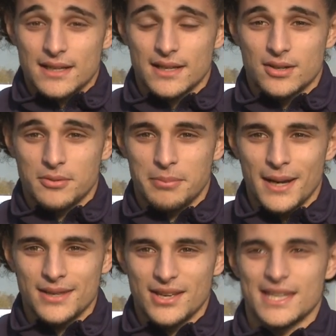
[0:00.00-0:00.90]
Il
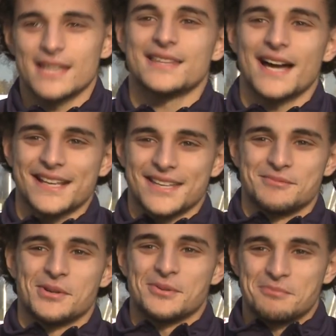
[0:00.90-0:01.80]
compagno è Niantaki, il
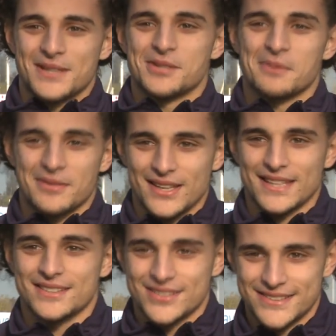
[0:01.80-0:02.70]
mio compagno
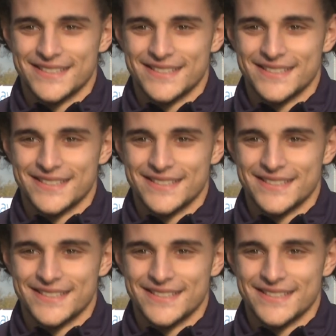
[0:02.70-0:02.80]
preferito.